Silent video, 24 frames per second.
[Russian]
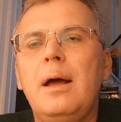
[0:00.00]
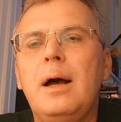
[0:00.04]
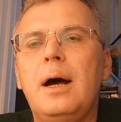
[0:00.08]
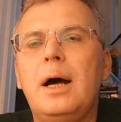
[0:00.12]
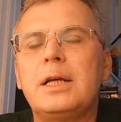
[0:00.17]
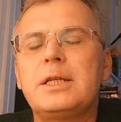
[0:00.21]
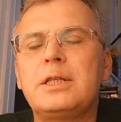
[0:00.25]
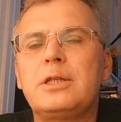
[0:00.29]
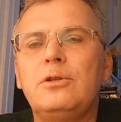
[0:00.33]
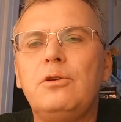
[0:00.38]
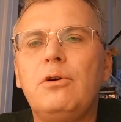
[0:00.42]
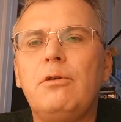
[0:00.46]

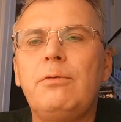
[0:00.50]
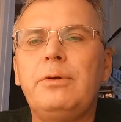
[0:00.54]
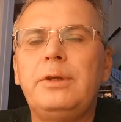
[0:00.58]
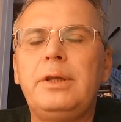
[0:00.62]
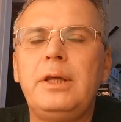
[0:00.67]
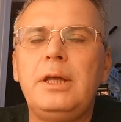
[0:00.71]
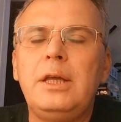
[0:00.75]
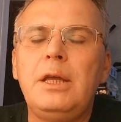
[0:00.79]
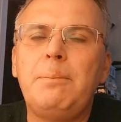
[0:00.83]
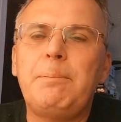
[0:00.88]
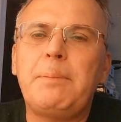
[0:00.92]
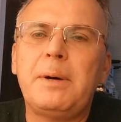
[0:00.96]

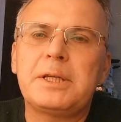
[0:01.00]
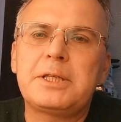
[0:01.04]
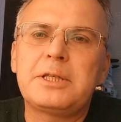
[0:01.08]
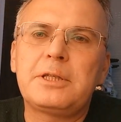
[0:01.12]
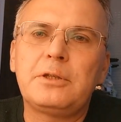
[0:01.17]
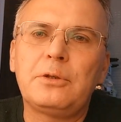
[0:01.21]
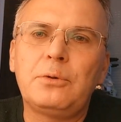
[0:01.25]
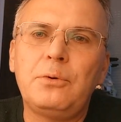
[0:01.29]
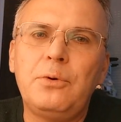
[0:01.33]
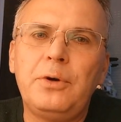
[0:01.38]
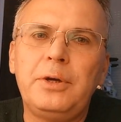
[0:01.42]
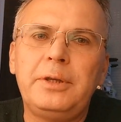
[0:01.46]
основанной и
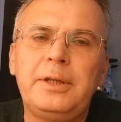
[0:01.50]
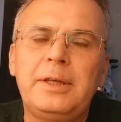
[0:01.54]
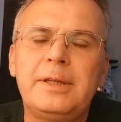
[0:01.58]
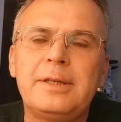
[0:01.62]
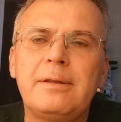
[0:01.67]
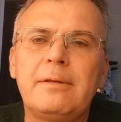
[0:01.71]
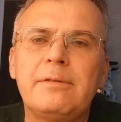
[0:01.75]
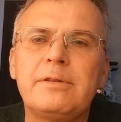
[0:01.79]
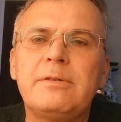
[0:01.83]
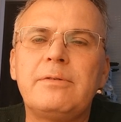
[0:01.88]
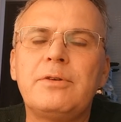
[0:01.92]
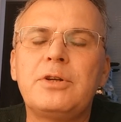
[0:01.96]
построенной
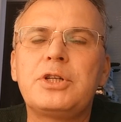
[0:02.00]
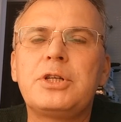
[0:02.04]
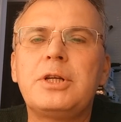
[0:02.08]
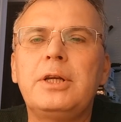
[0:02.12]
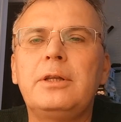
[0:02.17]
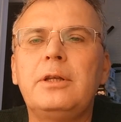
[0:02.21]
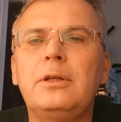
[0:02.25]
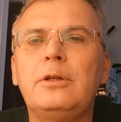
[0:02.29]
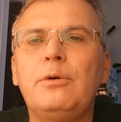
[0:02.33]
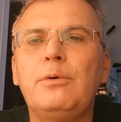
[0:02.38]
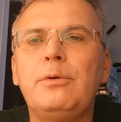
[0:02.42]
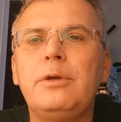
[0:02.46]
на
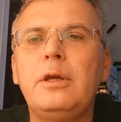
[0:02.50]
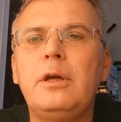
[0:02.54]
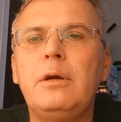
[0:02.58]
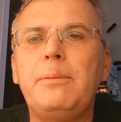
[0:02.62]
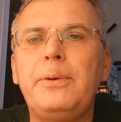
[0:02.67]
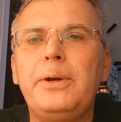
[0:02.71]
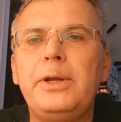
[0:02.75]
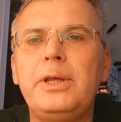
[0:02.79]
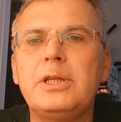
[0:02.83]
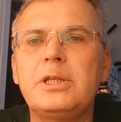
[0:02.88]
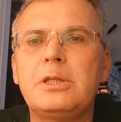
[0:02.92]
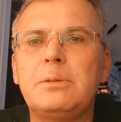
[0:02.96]
совершенно других
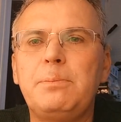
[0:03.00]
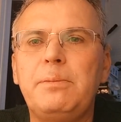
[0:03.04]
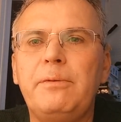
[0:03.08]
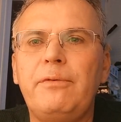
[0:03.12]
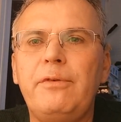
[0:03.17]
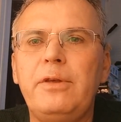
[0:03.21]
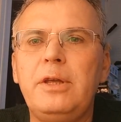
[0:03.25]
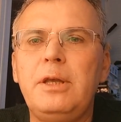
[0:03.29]
принципах,